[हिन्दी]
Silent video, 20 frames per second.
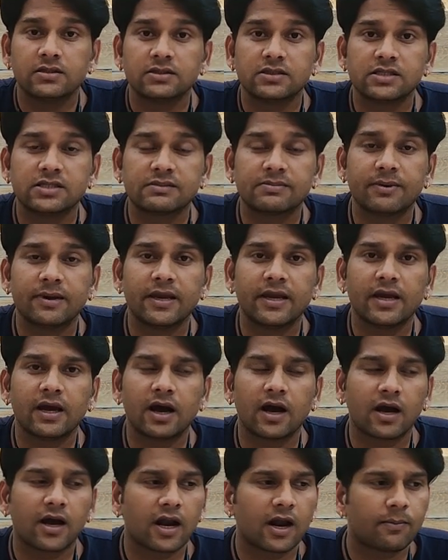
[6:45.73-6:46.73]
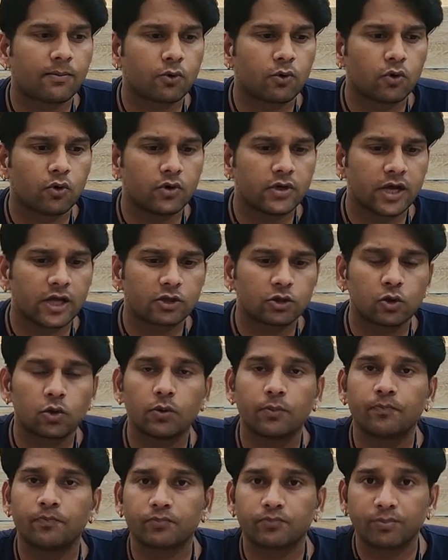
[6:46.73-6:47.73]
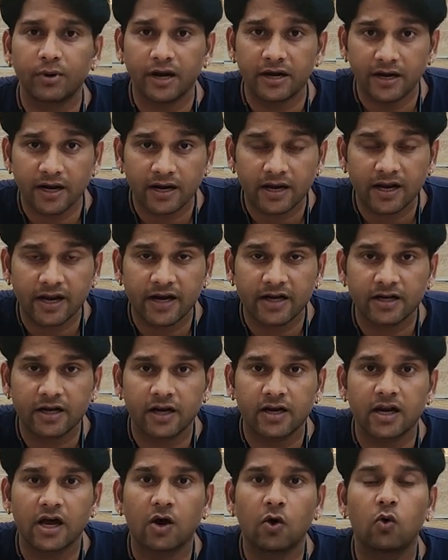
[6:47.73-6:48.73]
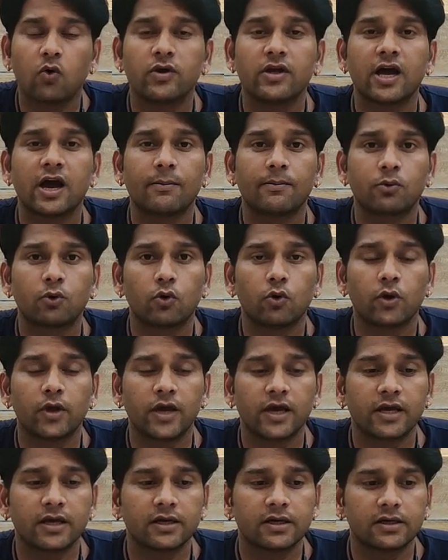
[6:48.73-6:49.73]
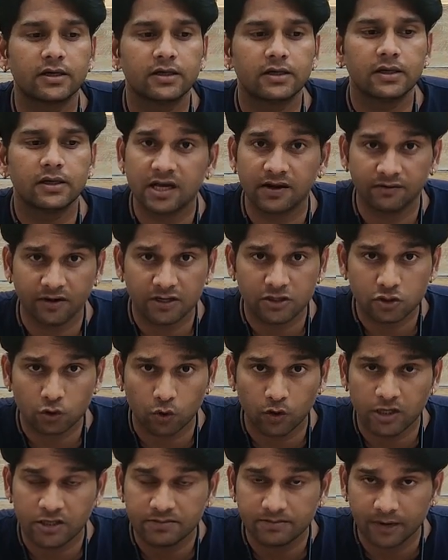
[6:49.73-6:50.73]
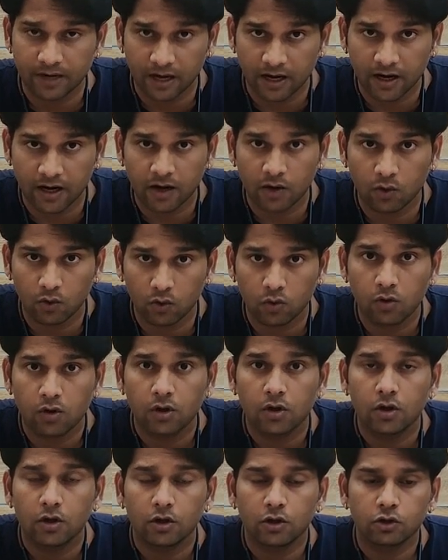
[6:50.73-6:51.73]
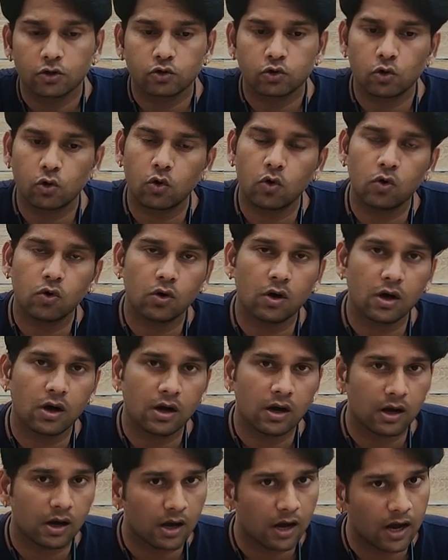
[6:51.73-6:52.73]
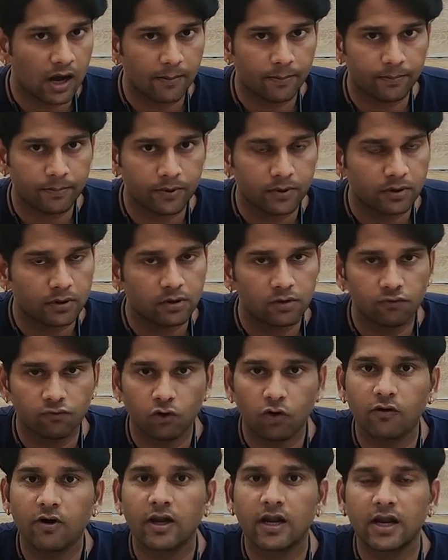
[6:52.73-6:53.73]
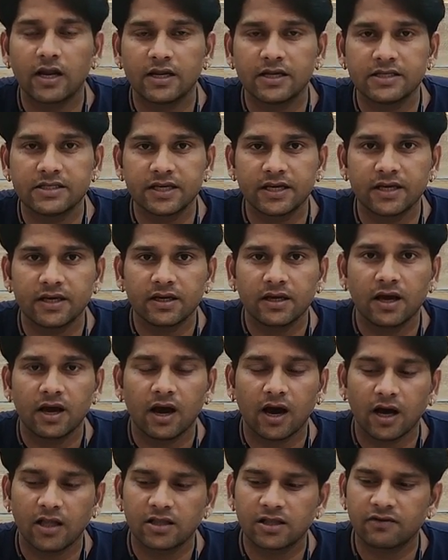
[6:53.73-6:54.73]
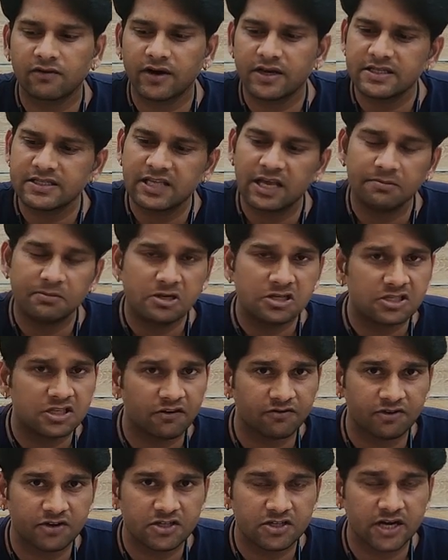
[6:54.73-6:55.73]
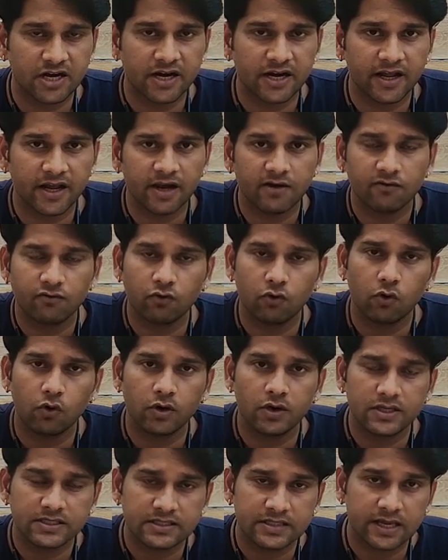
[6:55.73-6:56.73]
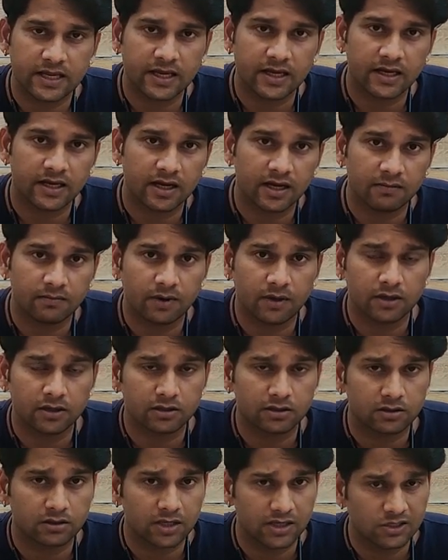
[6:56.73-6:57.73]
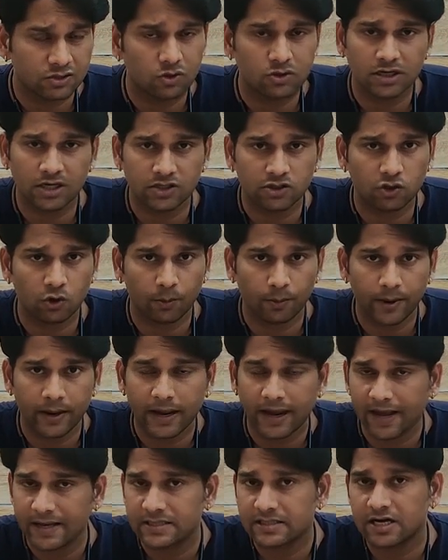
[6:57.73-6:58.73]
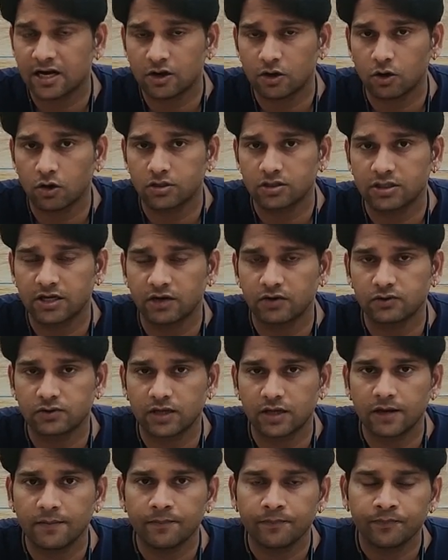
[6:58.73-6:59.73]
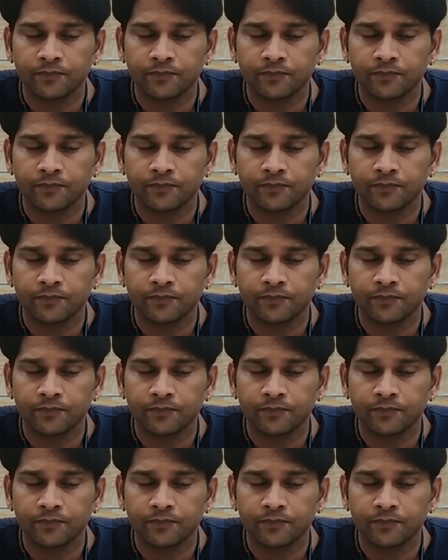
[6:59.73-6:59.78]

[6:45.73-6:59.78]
जिसमें अगर आपको या तो प्रिंटर कनेक्ट करना हो या आपको एक सर्वर स्टोरेज बनाना हो तो आप वो वाला लीजिए अदरवाइज ये भी सफिशियंट है वो इससे लगभग 300-400 रुपए एक्स्ट्रा कॉस्ट है उसकी